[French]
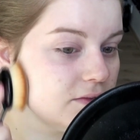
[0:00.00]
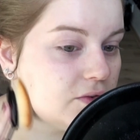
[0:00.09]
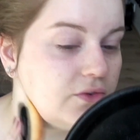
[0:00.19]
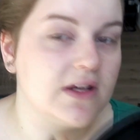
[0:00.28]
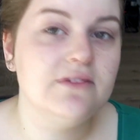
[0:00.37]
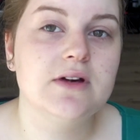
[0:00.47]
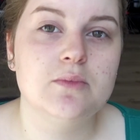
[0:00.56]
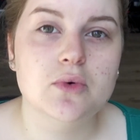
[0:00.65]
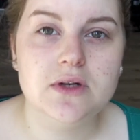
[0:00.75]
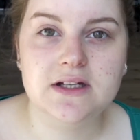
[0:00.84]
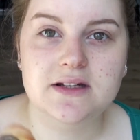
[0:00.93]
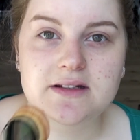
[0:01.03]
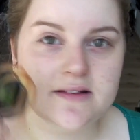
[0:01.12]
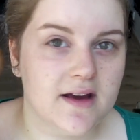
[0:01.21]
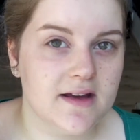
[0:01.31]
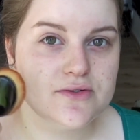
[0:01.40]
qu'on aurait vraiment les,
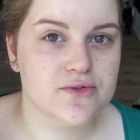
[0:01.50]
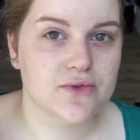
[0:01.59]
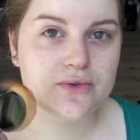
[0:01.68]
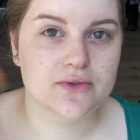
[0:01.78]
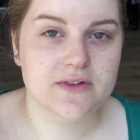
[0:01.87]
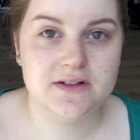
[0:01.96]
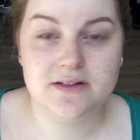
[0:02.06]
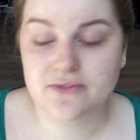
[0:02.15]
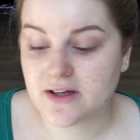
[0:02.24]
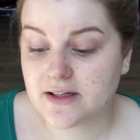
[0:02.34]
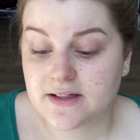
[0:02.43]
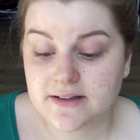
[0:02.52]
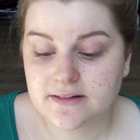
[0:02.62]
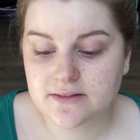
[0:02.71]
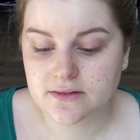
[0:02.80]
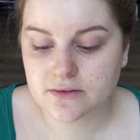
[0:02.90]
traces, euh, enfin les
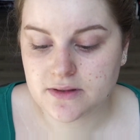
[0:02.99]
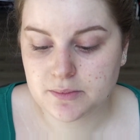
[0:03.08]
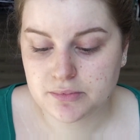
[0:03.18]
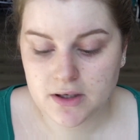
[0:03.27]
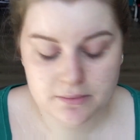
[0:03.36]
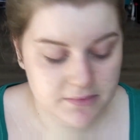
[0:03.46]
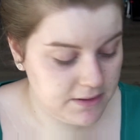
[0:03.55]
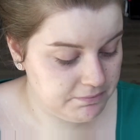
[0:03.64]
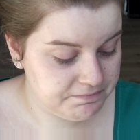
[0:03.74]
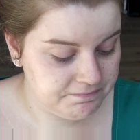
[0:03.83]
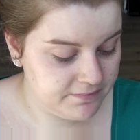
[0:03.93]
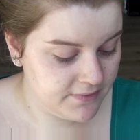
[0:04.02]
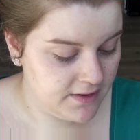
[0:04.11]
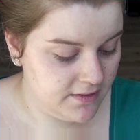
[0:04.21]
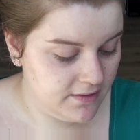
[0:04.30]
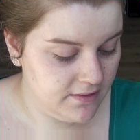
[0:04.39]
lignes des poils, mais
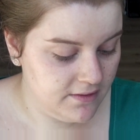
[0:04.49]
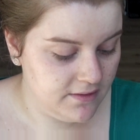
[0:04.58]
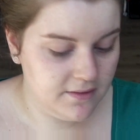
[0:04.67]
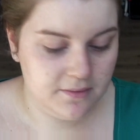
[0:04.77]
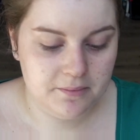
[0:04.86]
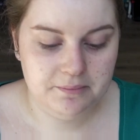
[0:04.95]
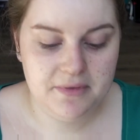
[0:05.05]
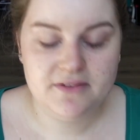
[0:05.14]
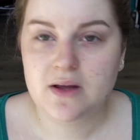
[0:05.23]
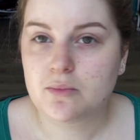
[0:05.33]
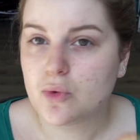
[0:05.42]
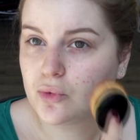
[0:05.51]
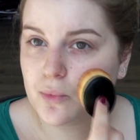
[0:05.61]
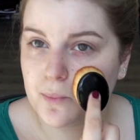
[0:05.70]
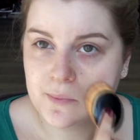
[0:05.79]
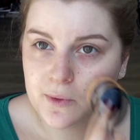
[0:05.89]
pas vraiment. Non.